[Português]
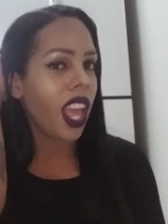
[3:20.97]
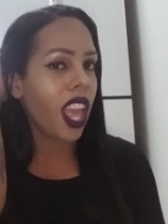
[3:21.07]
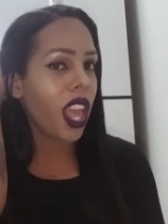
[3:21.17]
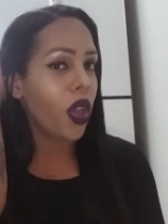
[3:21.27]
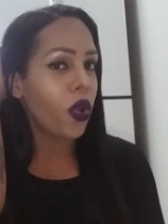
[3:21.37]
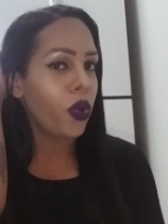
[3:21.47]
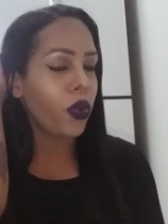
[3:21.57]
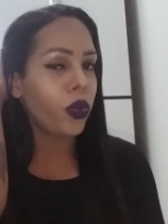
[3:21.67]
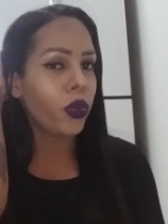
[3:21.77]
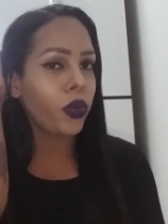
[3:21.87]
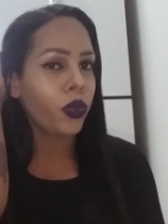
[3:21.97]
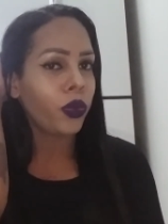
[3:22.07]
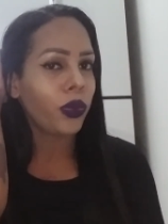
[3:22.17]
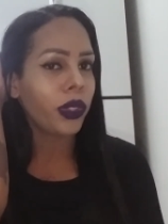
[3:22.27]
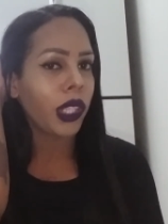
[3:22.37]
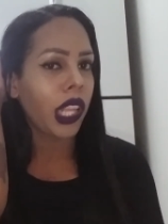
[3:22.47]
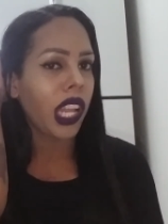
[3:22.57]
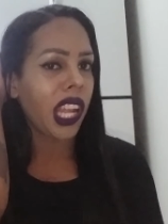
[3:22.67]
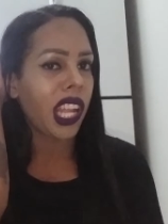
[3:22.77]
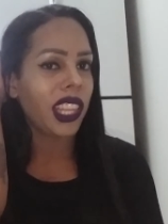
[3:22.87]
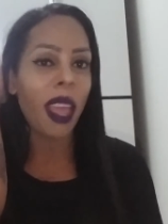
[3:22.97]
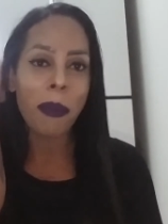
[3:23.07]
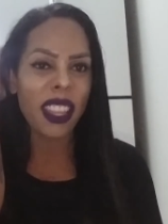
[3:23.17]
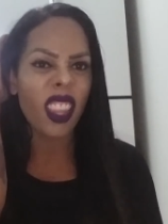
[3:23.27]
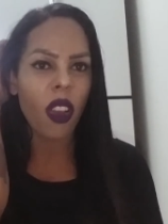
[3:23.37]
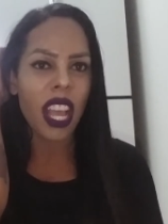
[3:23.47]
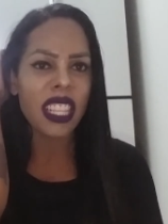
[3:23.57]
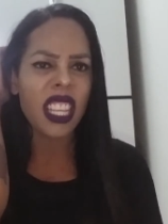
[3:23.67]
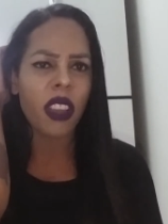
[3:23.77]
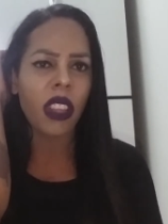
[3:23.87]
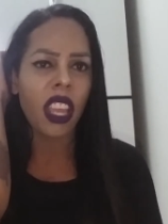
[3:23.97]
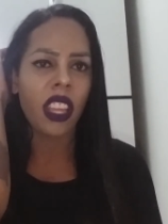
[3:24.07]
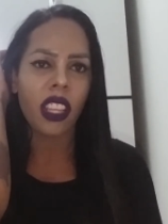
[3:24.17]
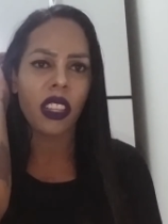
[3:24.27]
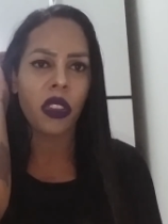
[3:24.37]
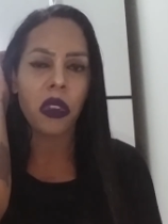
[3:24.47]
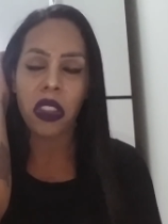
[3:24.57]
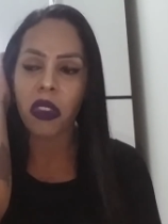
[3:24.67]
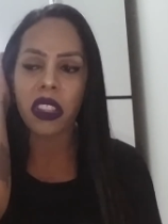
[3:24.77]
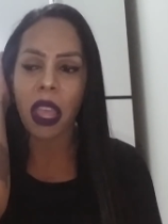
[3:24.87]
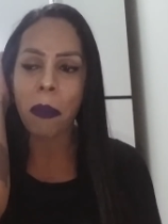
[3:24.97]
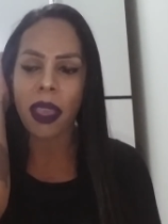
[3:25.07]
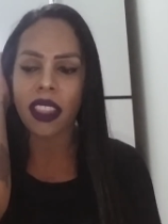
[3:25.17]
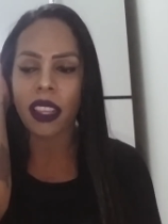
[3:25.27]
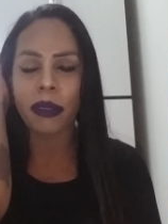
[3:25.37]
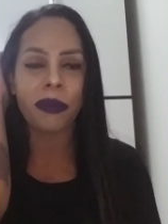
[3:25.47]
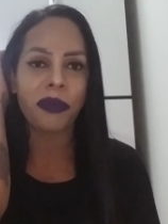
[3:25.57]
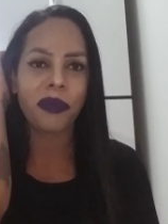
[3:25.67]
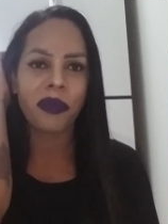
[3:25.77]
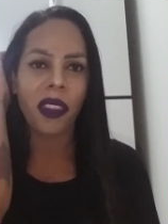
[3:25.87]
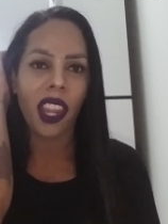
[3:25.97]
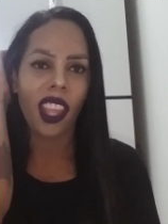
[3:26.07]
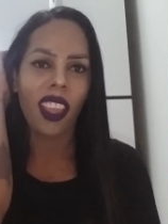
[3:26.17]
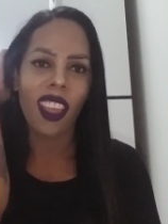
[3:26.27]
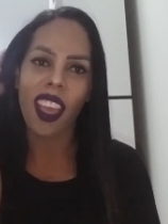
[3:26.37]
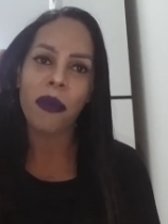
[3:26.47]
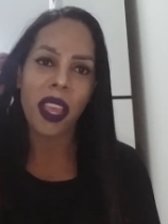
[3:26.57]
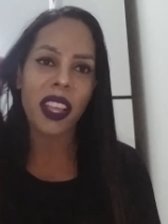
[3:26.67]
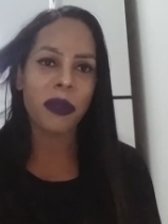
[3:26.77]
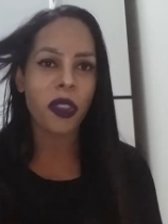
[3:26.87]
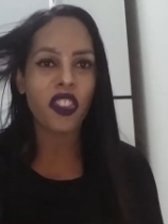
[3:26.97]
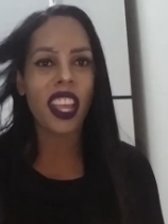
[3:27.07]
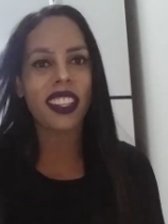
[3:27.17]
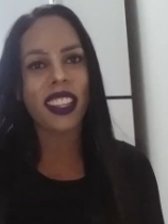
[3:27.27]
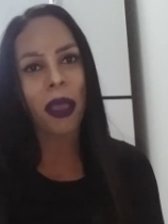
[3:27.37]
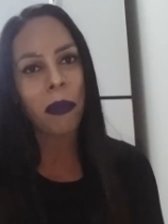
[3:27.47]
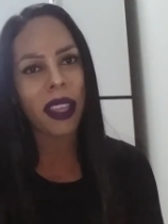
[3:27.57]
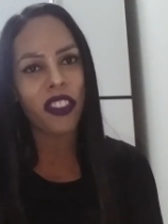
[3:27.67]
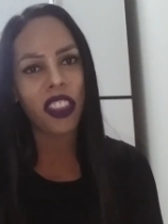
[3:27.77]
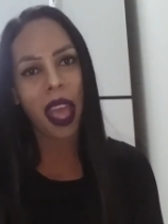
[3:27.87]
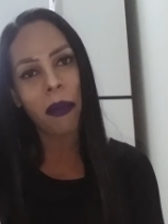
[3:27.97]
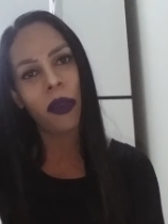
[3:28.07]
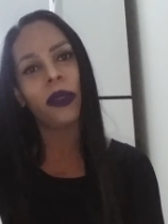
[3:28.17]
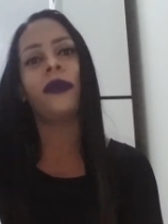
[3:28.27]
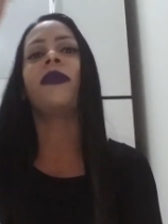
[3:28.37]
Eu... Depende da ocasião, né? Eu creio que dependa. É, minha resposta é essa, depende, tá, amor?